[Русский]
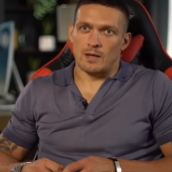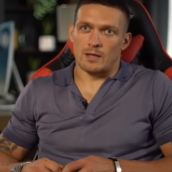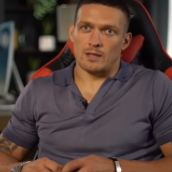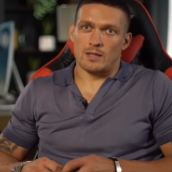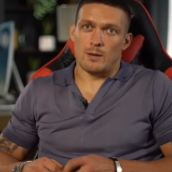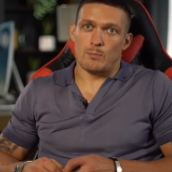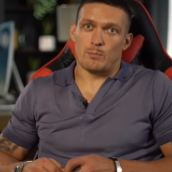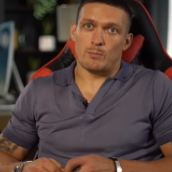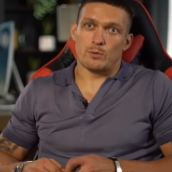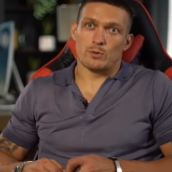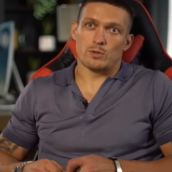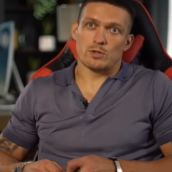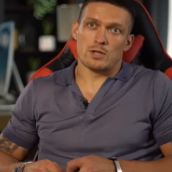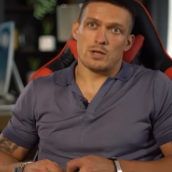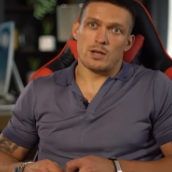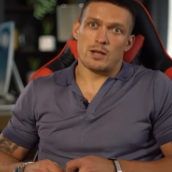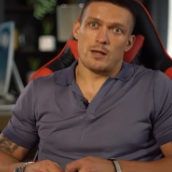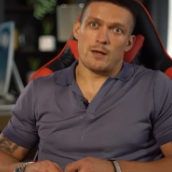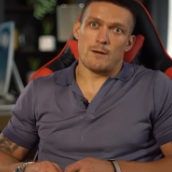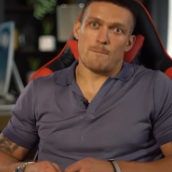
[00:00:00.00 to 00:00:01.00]
Когда
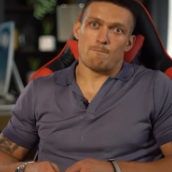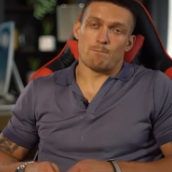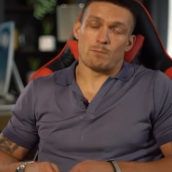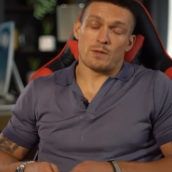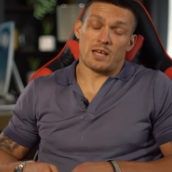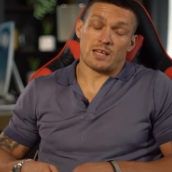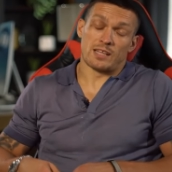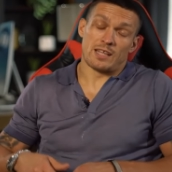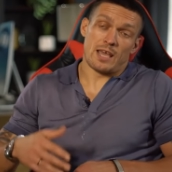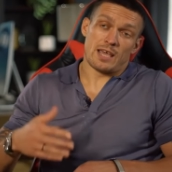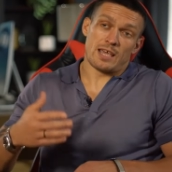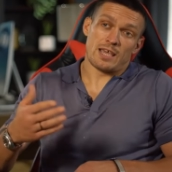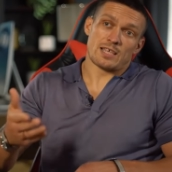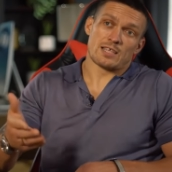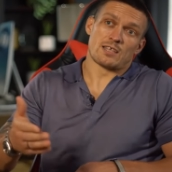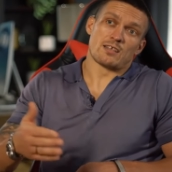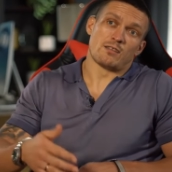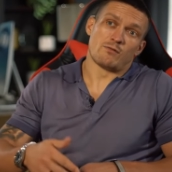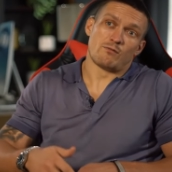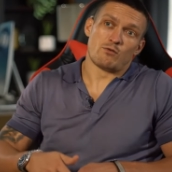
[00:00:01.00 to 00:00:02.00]
после, когда я
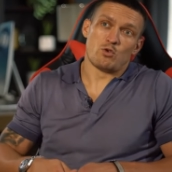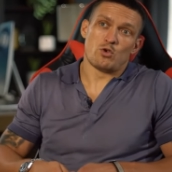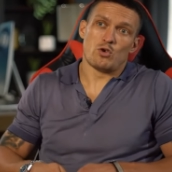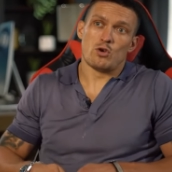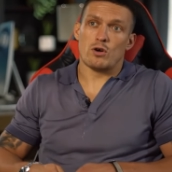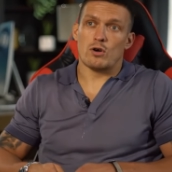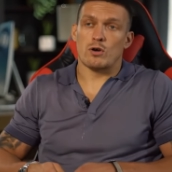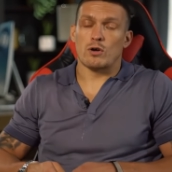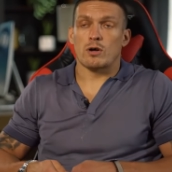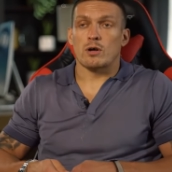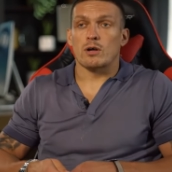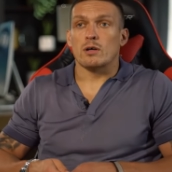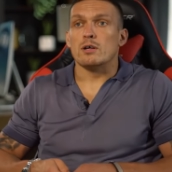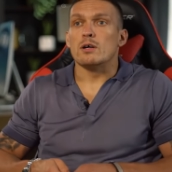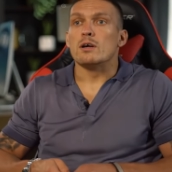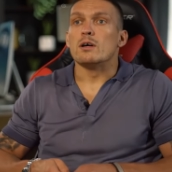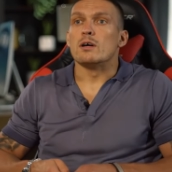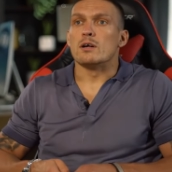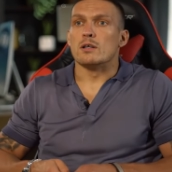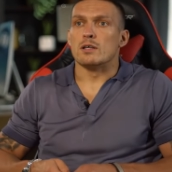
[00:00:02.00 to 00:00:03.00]
ездил в Нью-Йорк
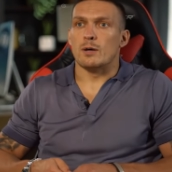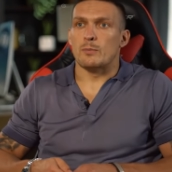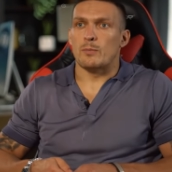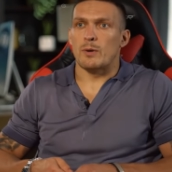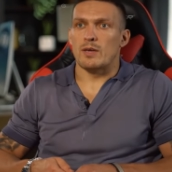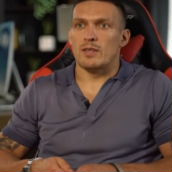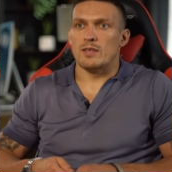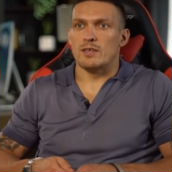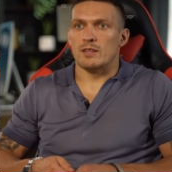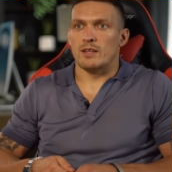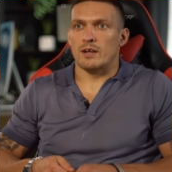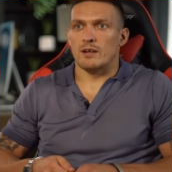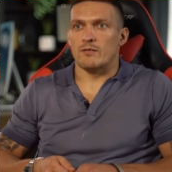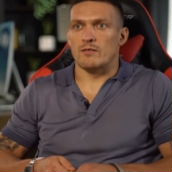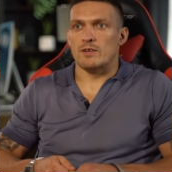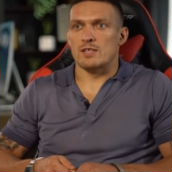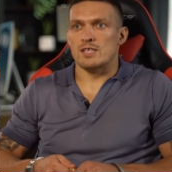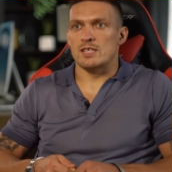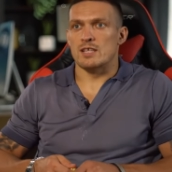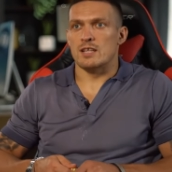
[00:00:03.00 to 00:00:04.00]
э, на поединок
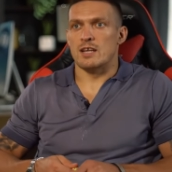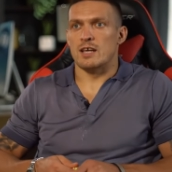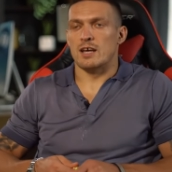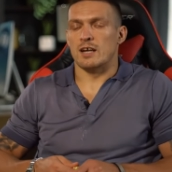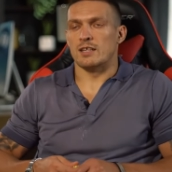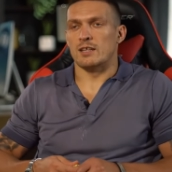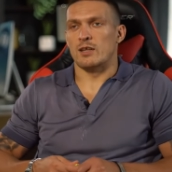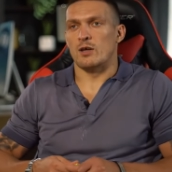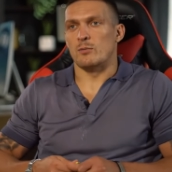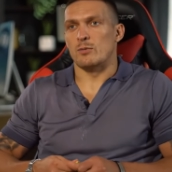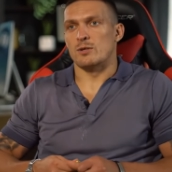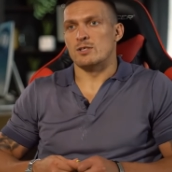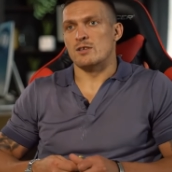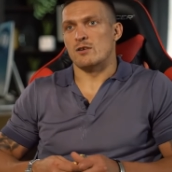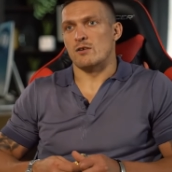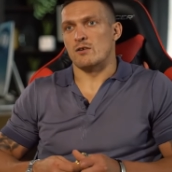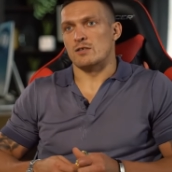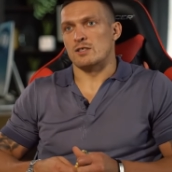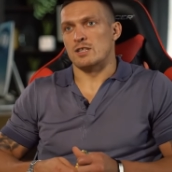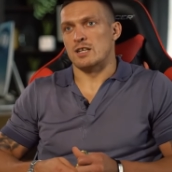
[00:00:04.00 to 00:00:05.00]
Василия, когда он
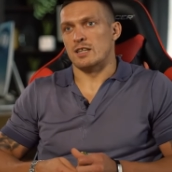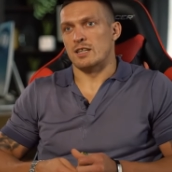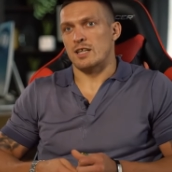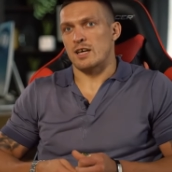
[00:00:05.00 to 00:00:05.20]
боксировал с